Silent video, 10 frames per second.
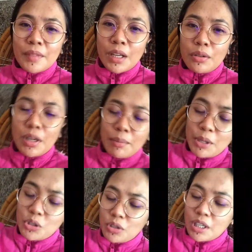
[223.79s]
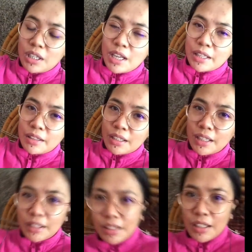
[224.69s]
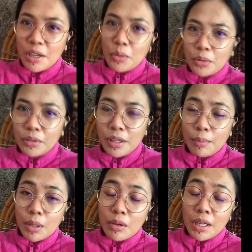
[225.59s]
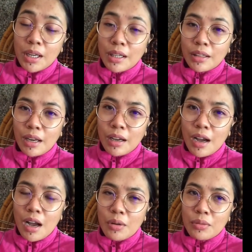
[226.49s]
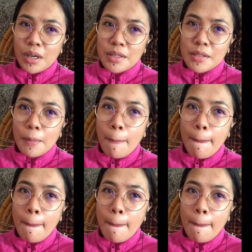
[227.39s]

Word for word: Ngayon lang medyo nag-light. Nag-light lang ng konti pero negra talaga ako guys.